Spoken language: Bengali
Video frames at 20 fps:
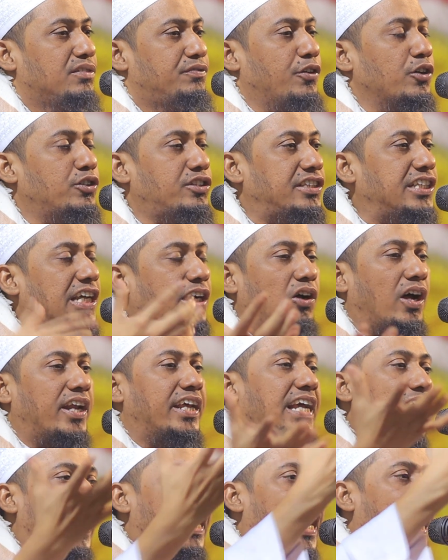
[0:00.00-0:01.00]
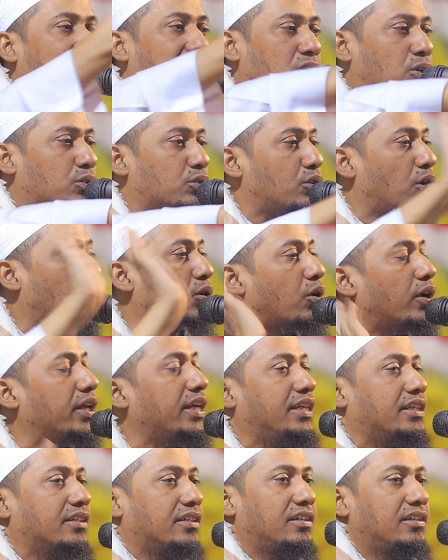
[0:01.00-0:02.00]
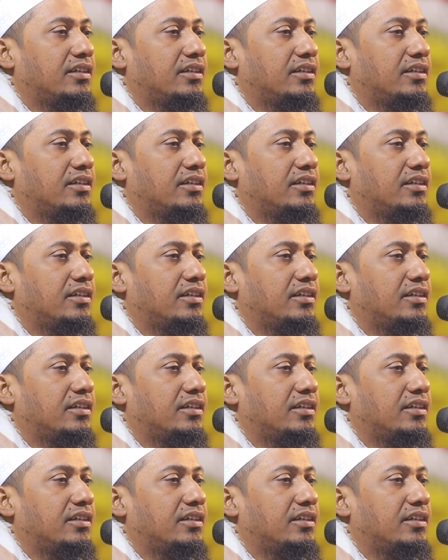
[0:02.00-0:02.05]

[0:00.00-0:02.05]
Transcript: ফুর্তি করি আর আনন্দ করি